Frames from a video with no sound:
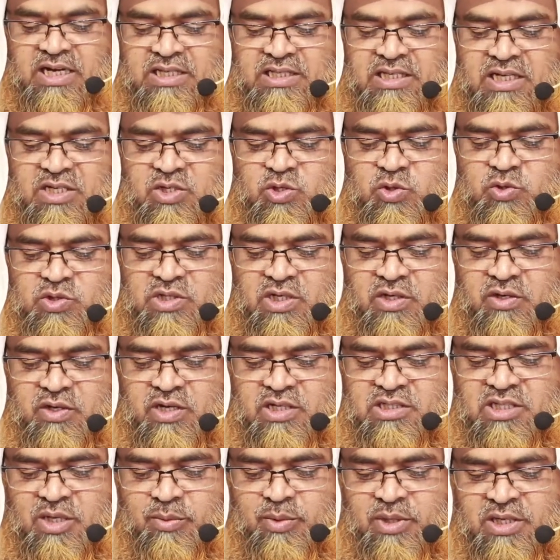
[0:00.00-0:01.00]
কাতার সোজা
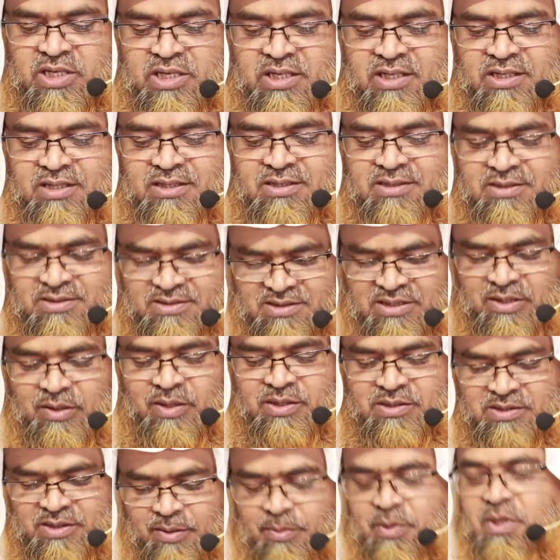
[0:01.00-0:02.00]
করা যাবে কি
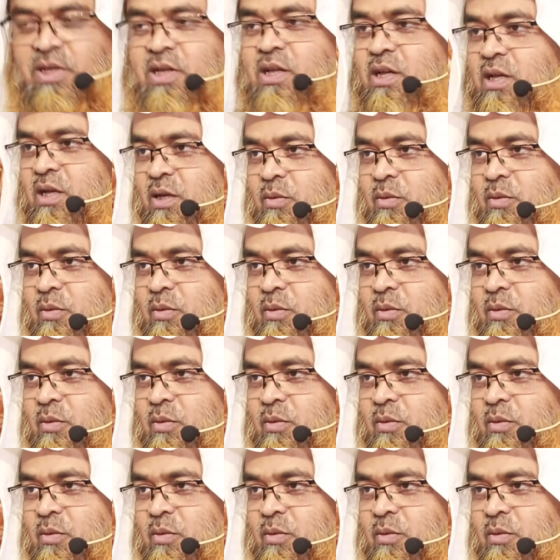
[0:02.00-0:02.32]
যাওয়া যাবে